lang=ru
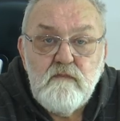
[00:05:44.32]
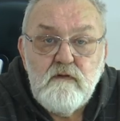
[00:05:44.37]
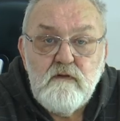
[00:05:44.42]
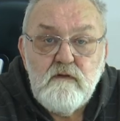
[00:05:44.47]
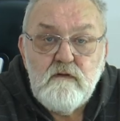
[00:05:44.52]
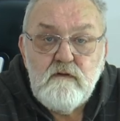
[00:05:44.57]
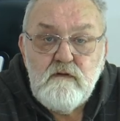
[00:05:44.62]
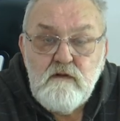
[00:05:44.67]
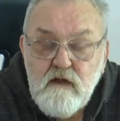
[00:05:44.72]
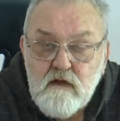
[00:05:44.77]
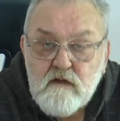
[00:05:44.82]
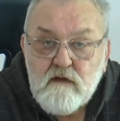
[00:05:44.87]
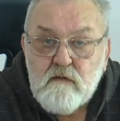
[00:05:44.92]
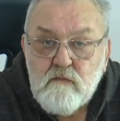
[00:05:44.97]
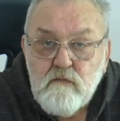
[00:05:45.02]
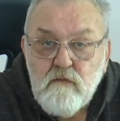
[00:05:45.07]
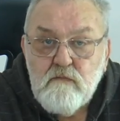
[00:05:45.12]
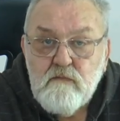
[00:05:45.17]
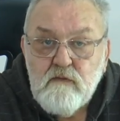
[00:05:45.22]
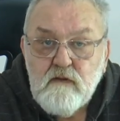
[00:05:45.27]

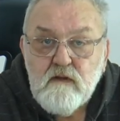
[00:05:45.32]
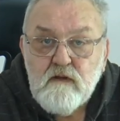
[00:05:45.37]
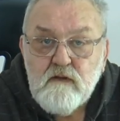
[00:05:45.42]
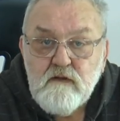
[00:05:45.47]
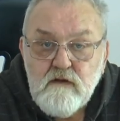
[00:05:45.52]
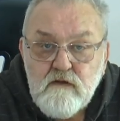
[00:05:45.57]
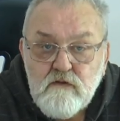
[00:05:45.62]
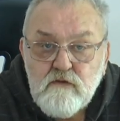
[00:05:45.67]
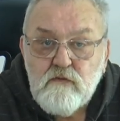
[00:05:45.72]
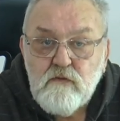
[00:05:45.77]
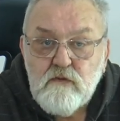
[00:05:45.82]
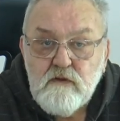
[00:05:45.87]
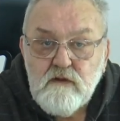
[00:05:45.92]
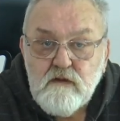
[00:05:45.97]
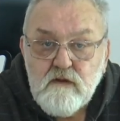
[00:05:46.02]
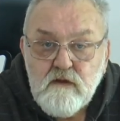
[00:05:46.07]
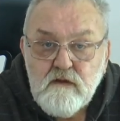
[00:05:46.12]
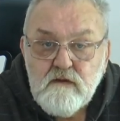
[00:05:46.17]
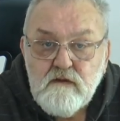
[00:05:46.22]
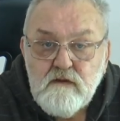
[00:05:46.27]
некому было, никто не
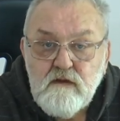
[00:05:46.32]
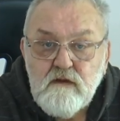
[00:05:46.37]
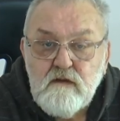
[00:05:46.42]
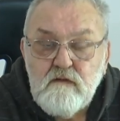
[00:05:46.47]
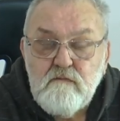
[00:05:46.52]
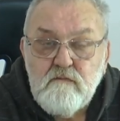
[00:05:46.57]
хотел